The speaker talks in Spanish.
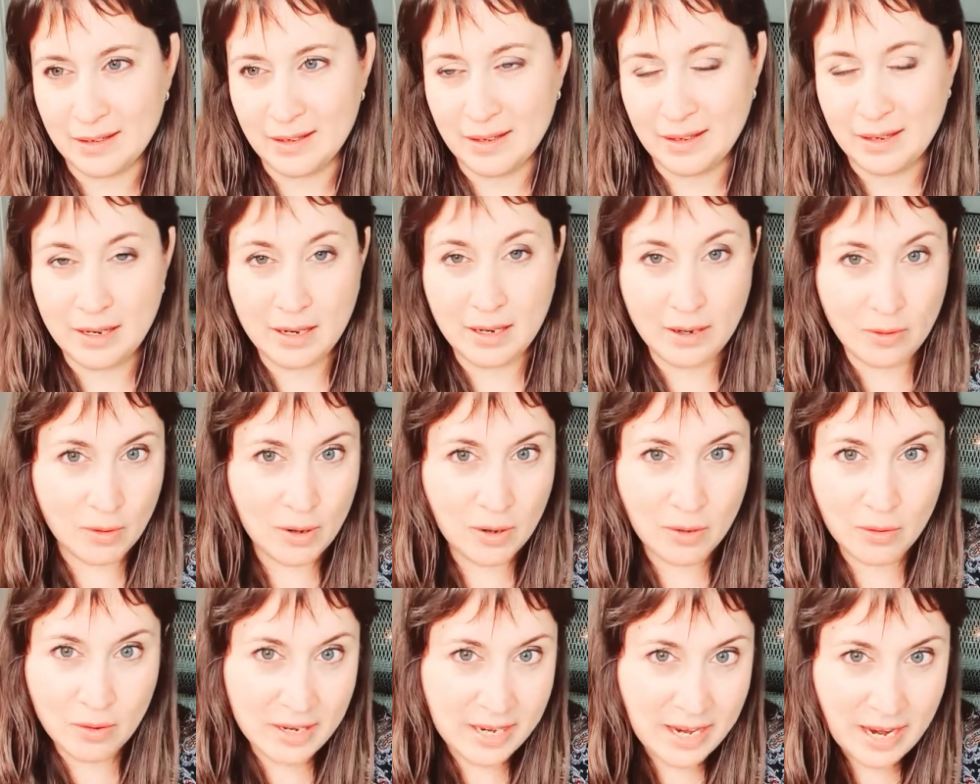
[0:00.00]
Y
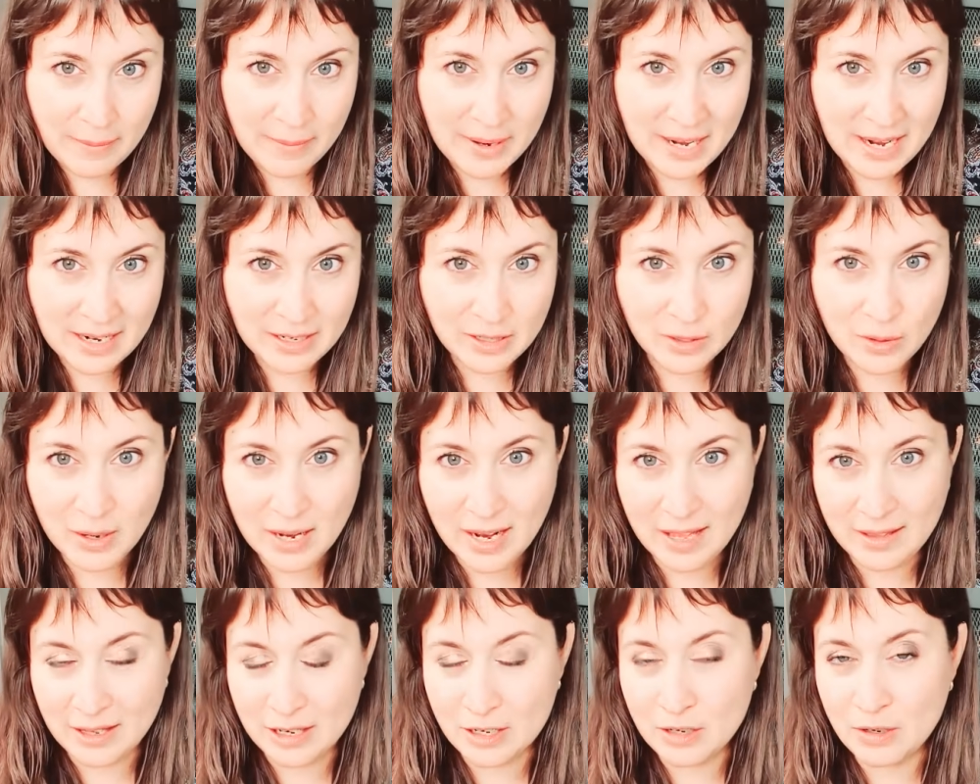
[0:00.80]
luego ya verás lo que
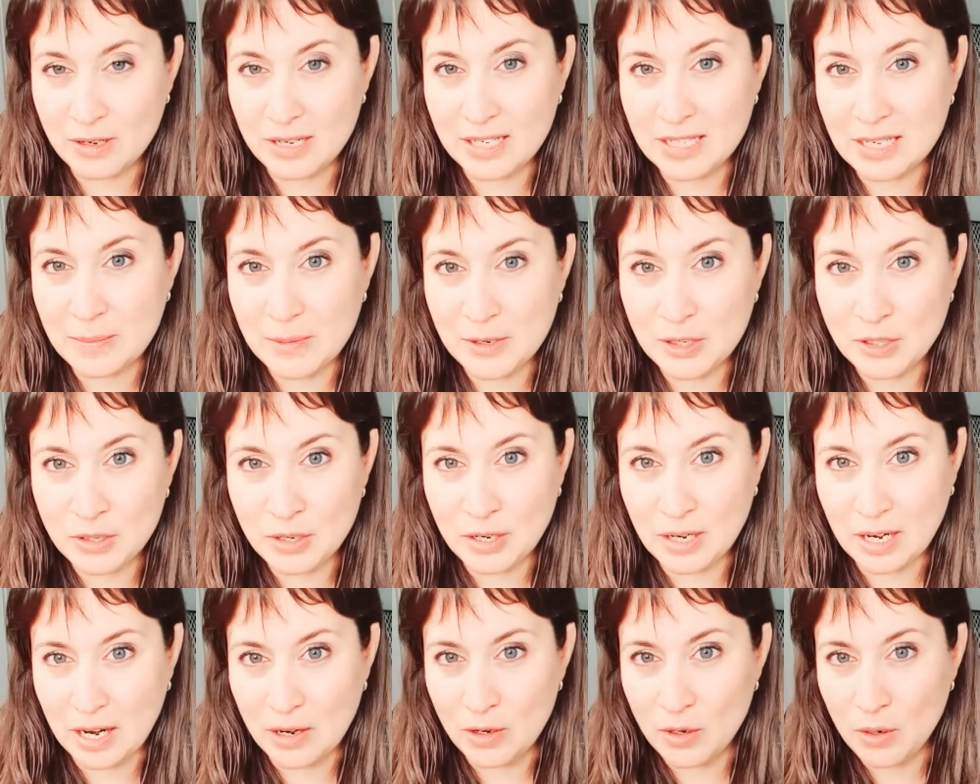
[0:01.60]
haces con esa
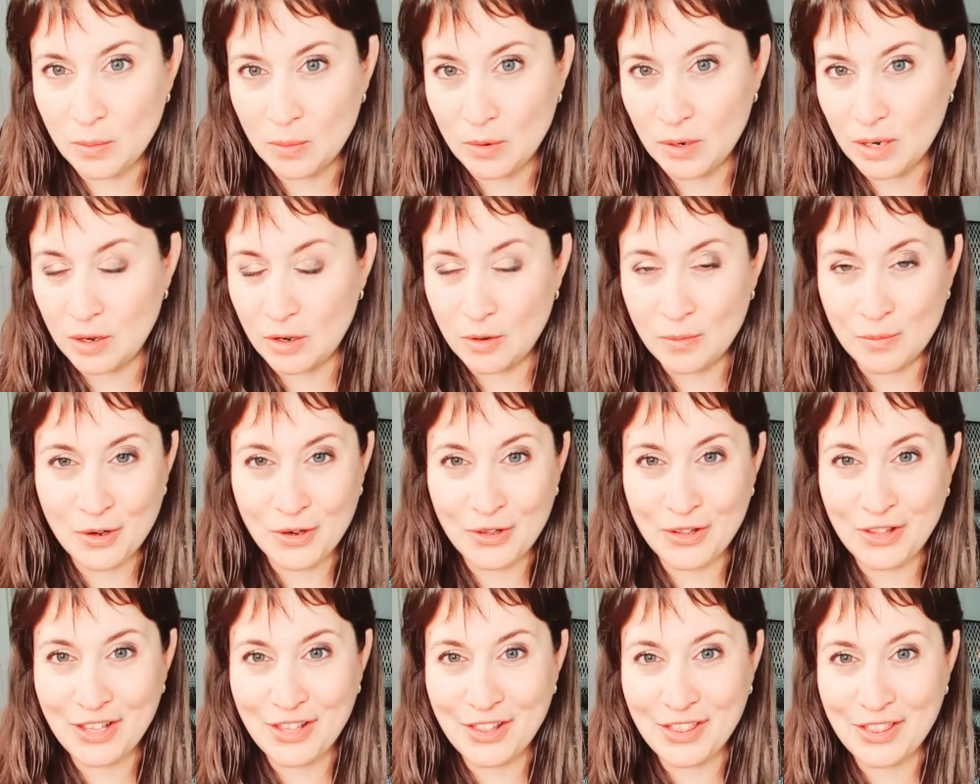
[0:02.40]
persona, ¿no? Porque no me lo
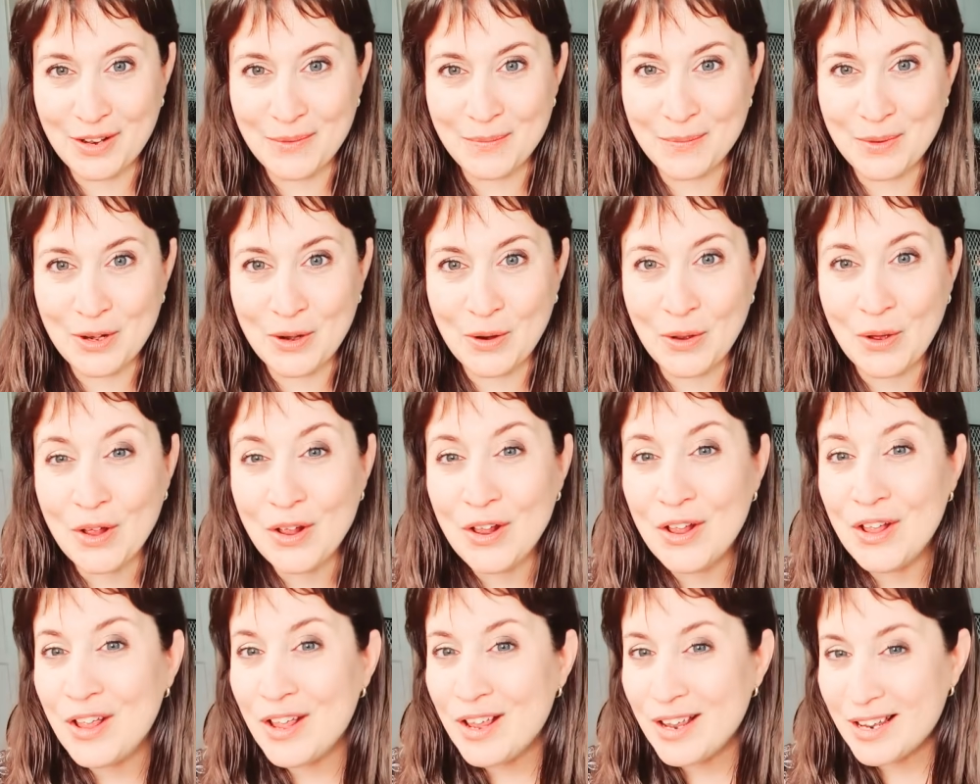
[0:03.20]
dicen, pero
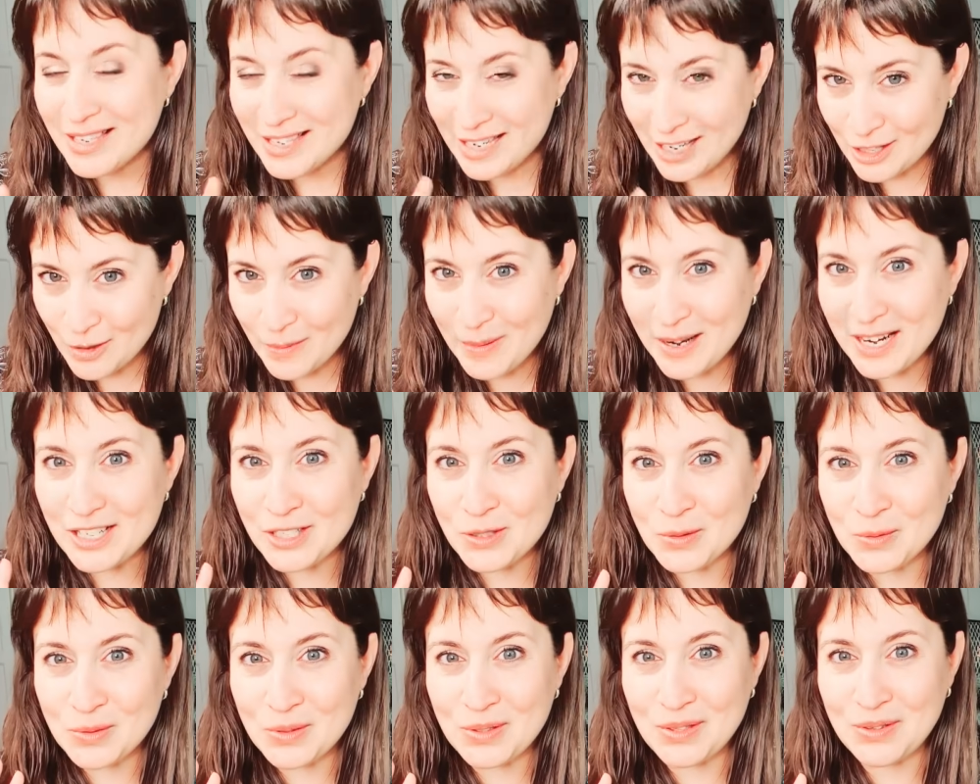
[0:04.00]
ya tomarás
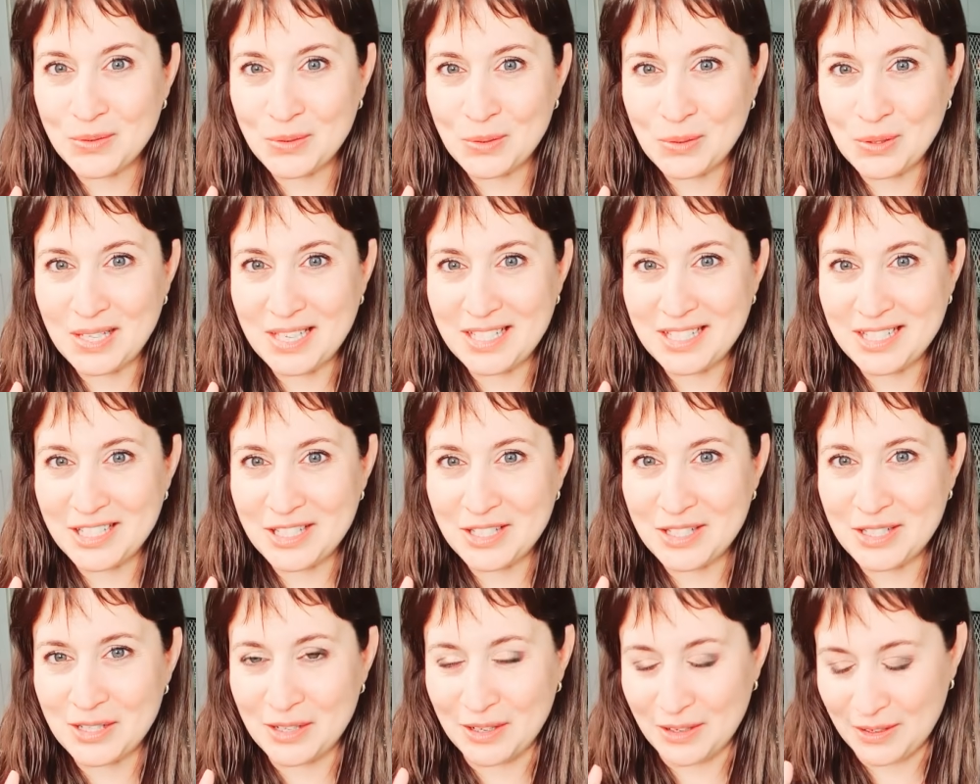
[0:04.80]
tu,
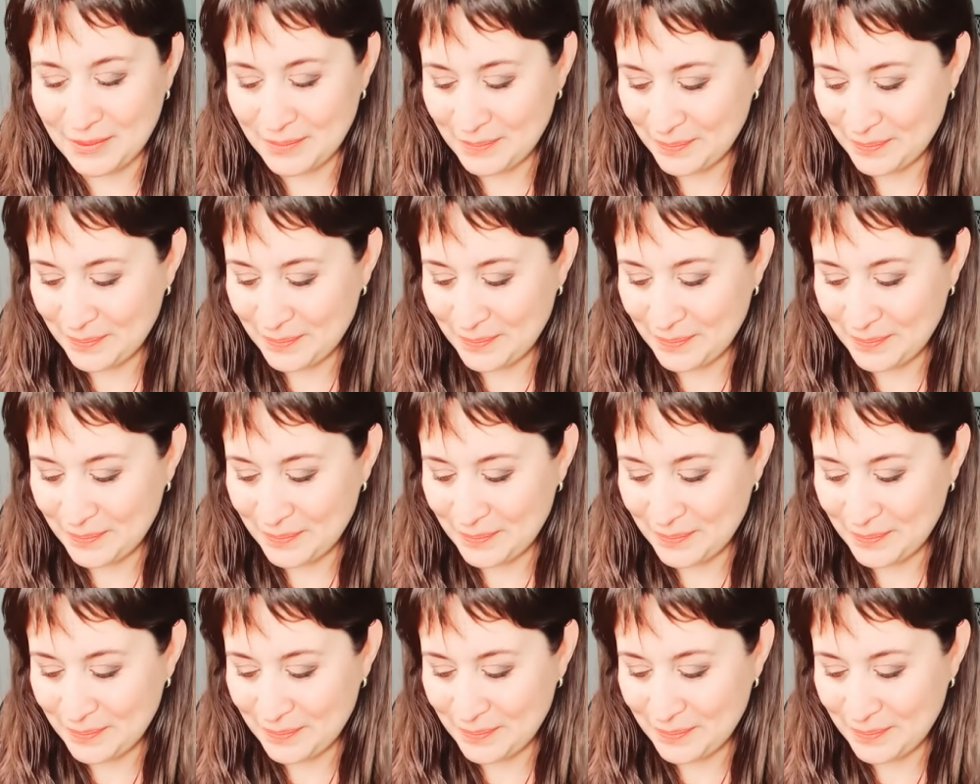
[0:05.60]
decisión.